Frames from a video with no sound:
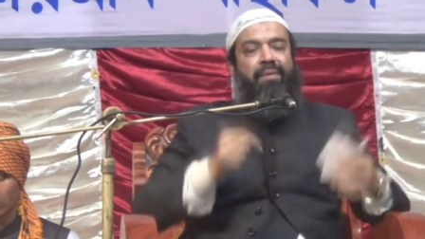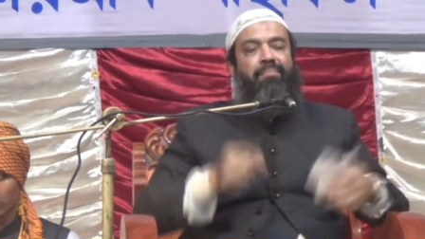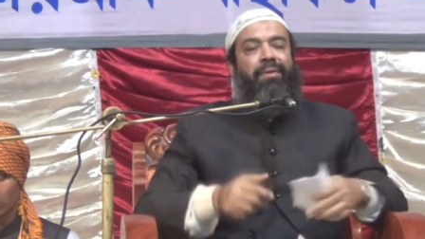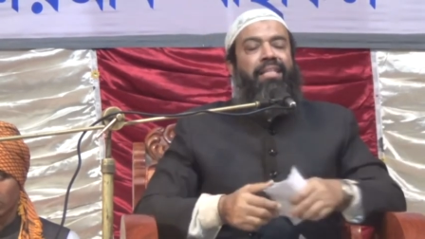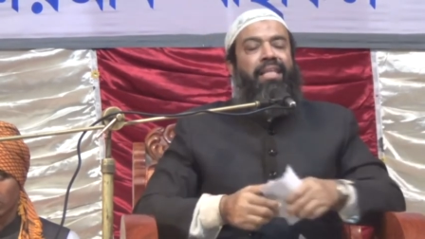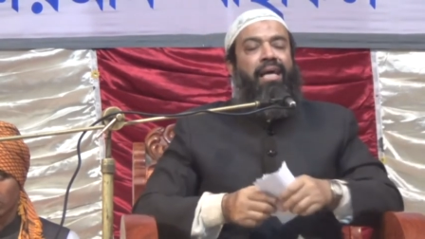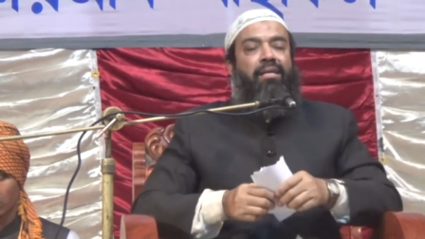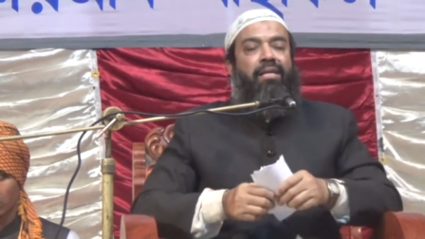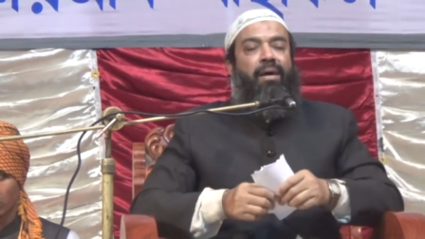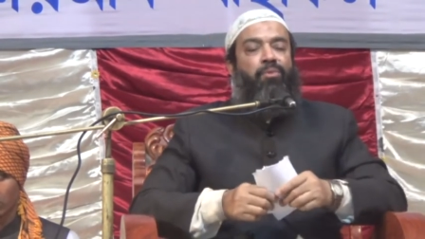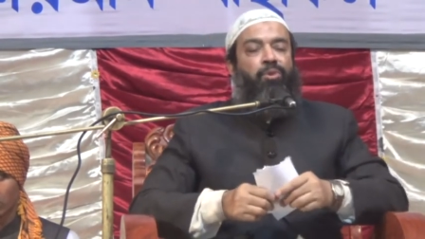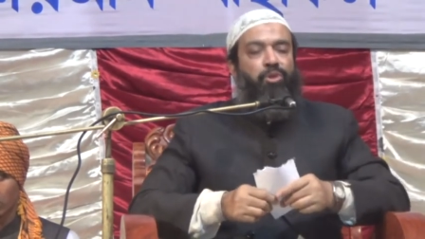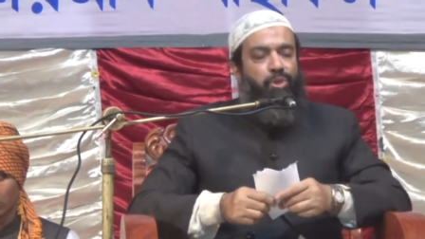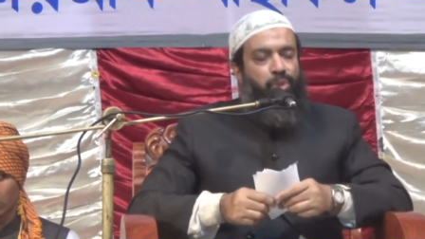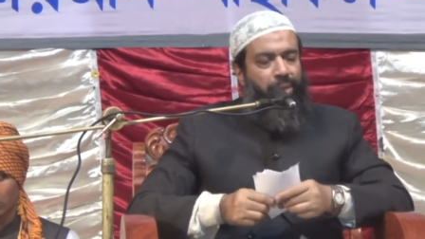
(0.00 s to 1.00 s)
না যায় মাথার
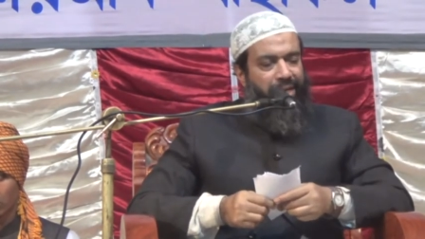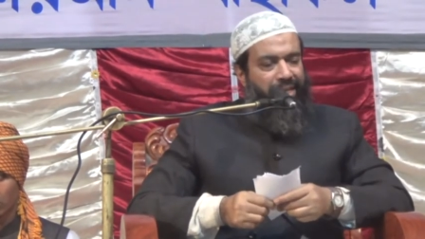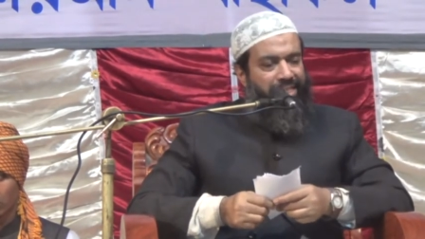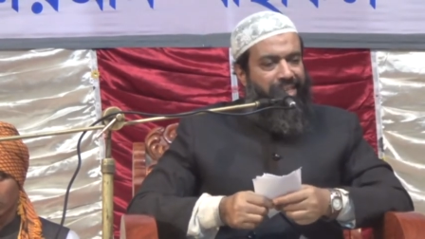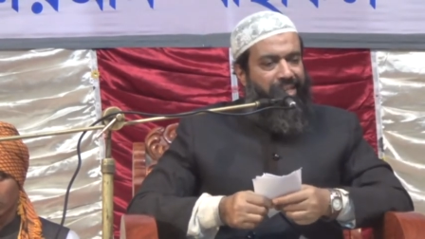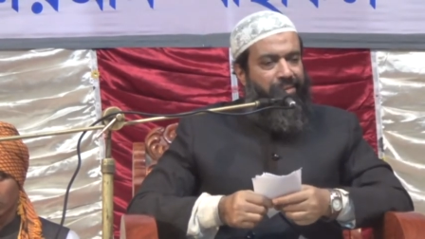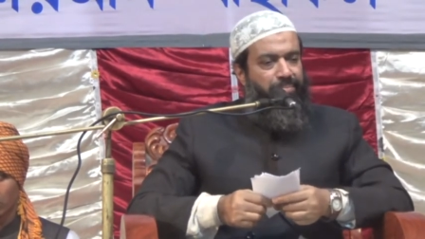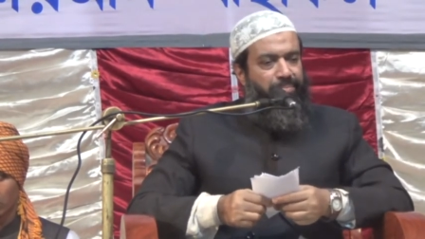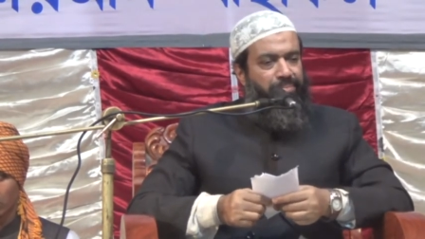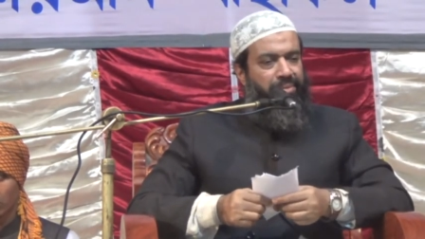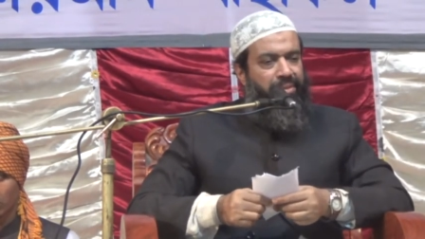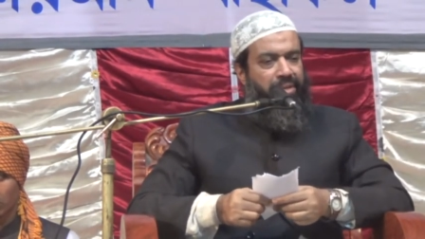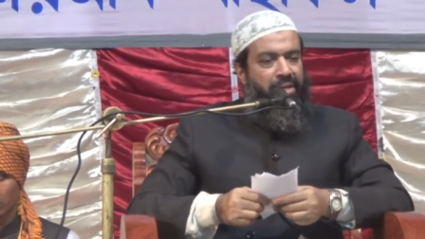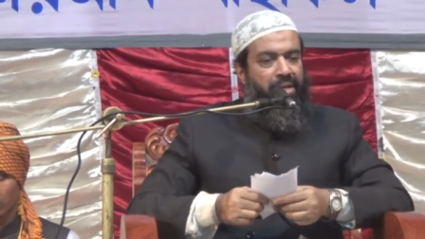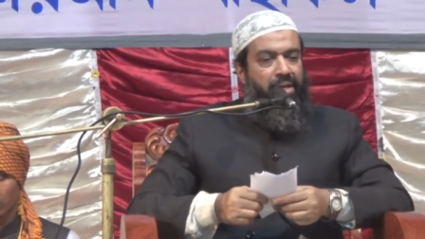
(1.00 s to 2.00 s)
কাপড় সরে না যায়
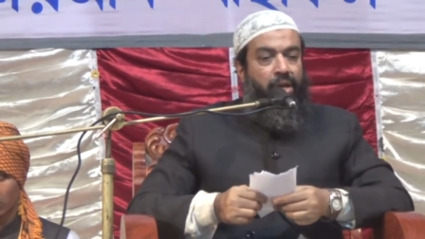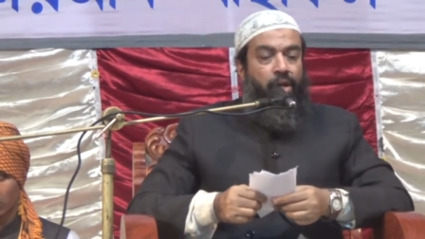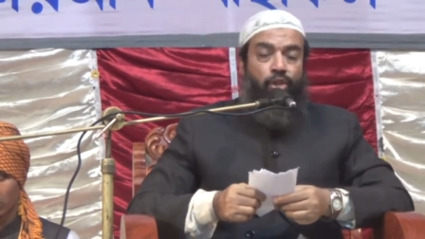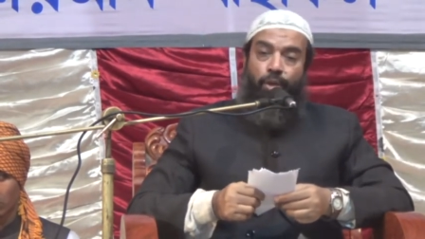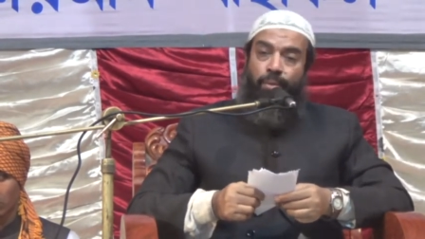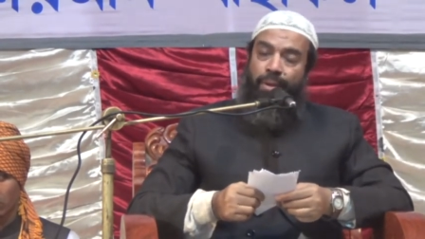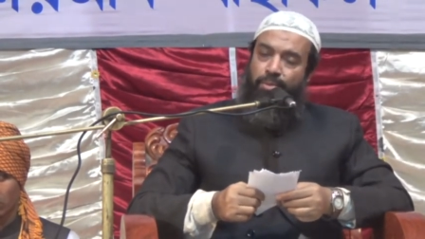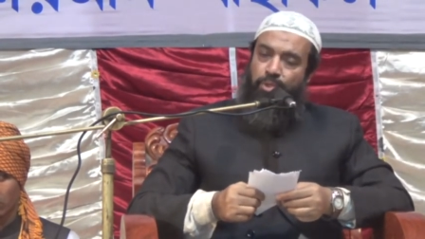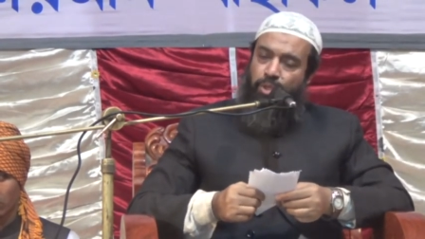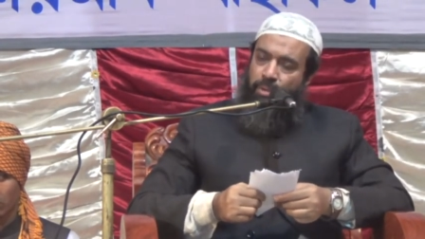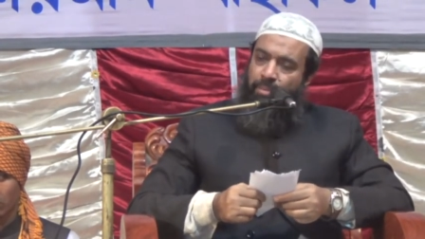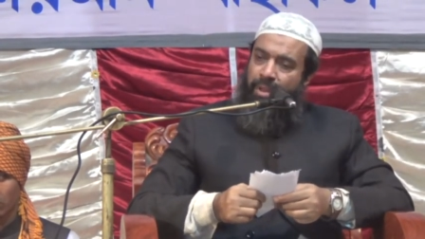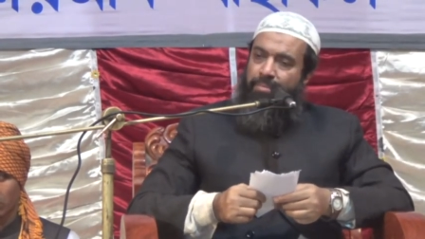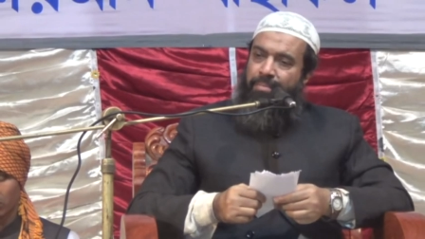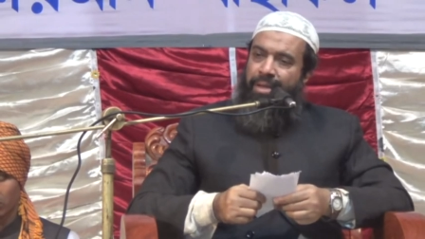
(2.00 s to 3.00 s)
তবে
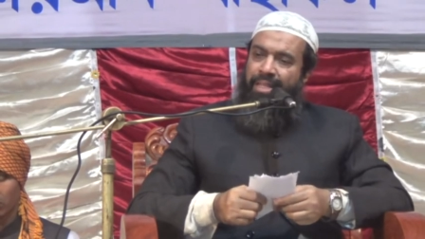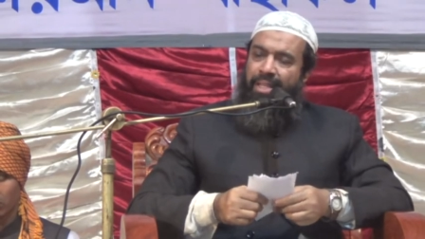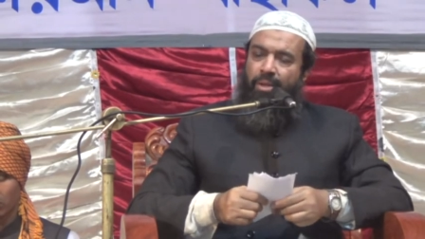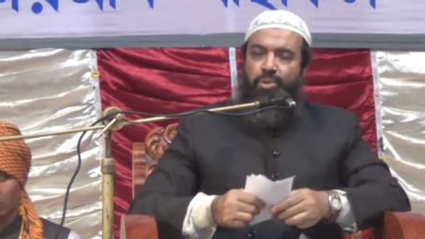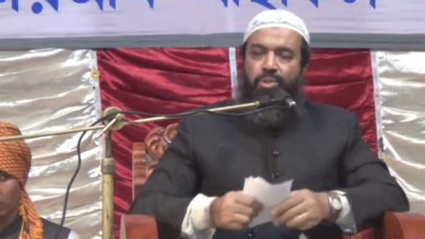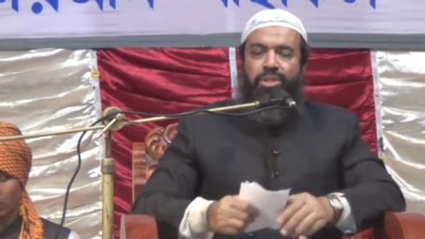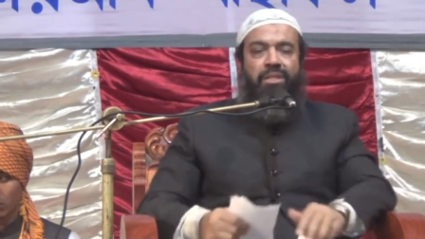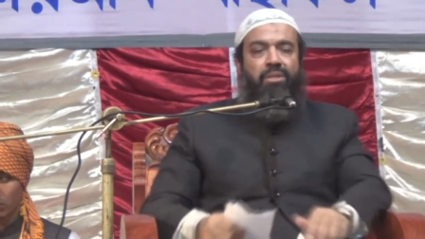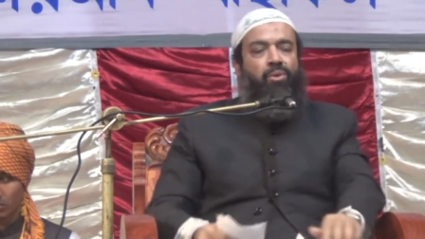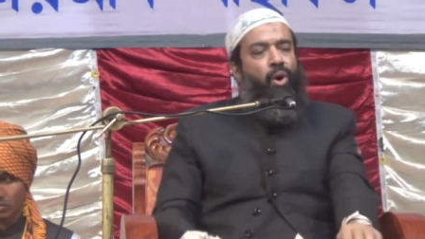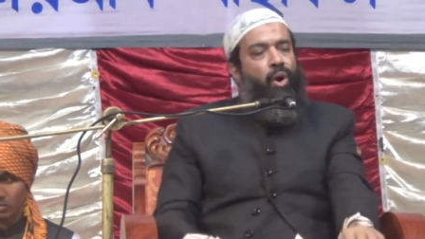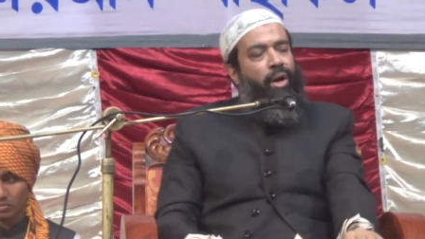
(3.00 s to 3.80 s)
মুসলমান মেয়েদের উচিত